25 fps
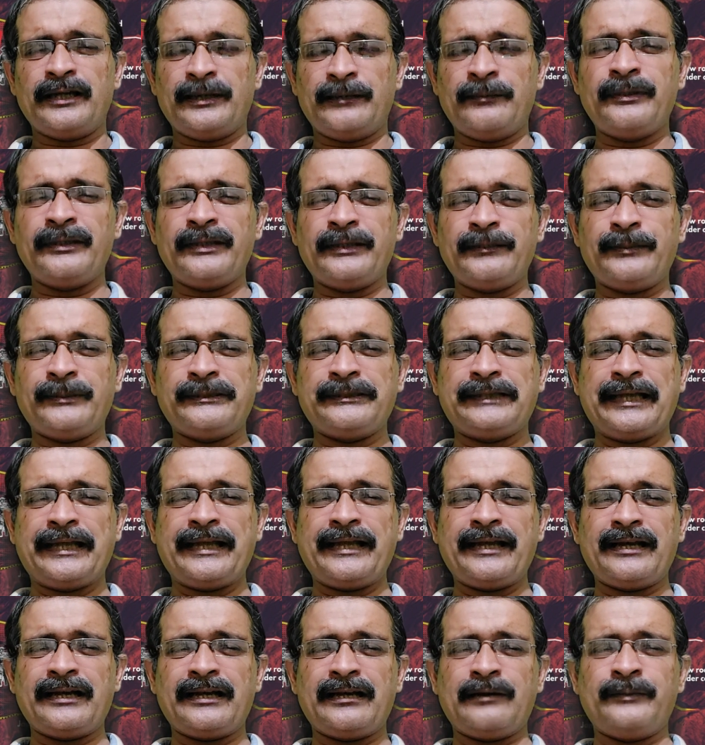என்பதை
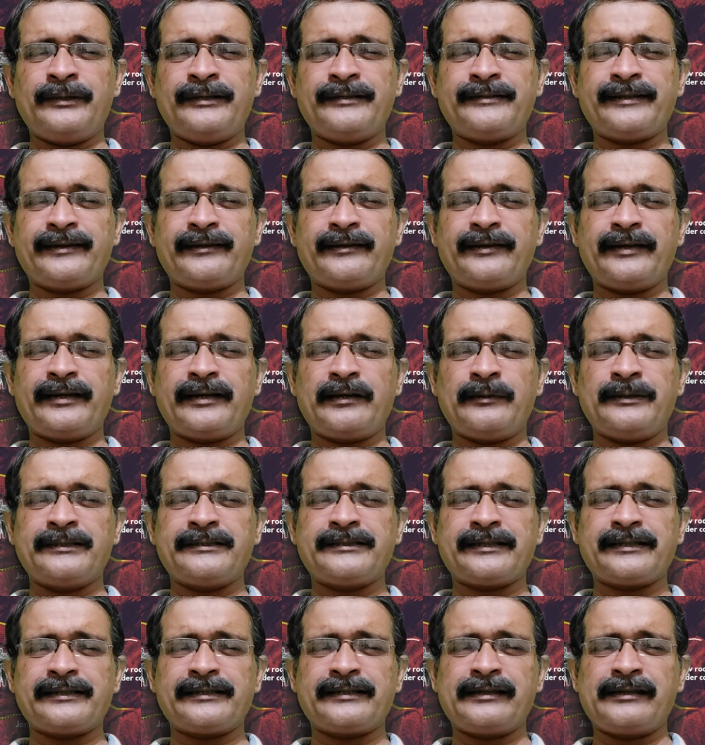பற்றிய கமெண்ட்ஸை கமெண்ட்
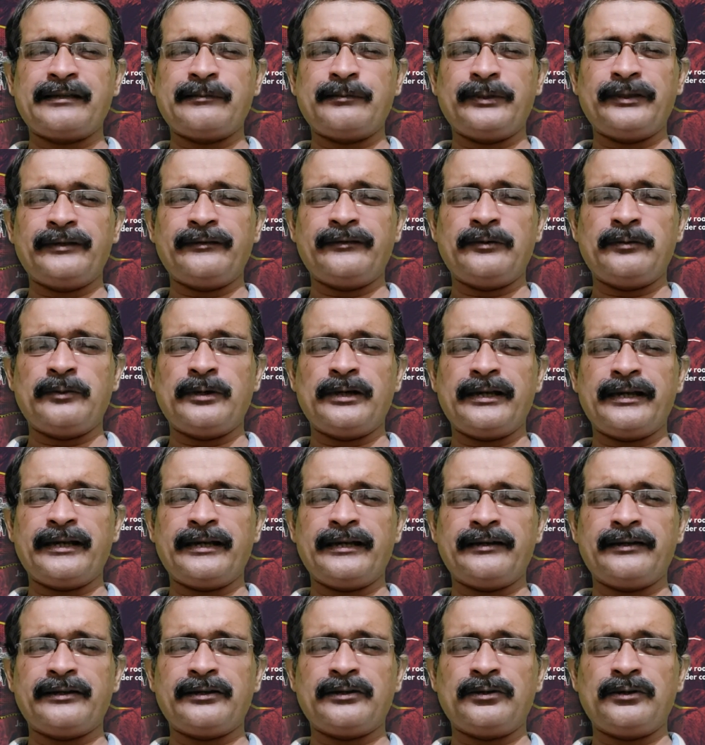செக்ஷனில் பதிவிடுமாறு
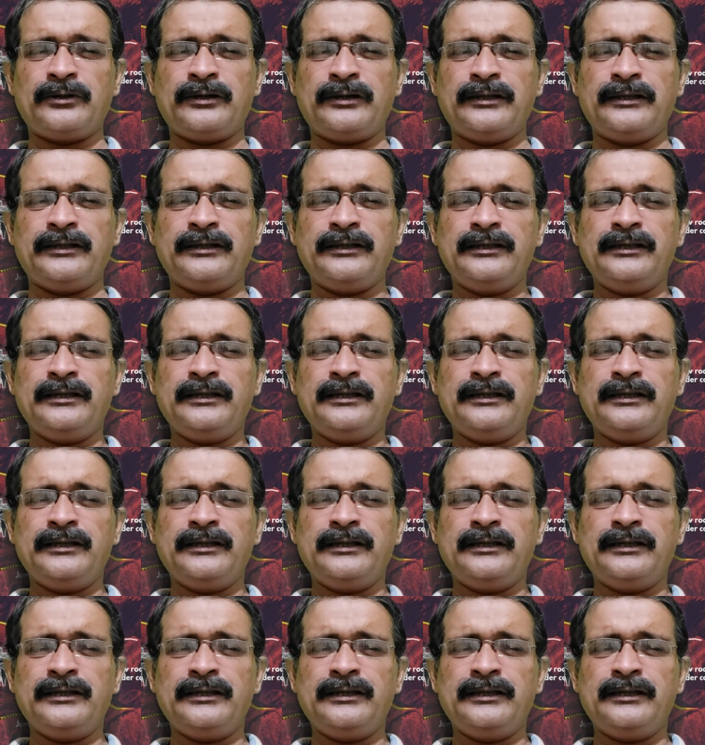கேட்டுக்கொண்டு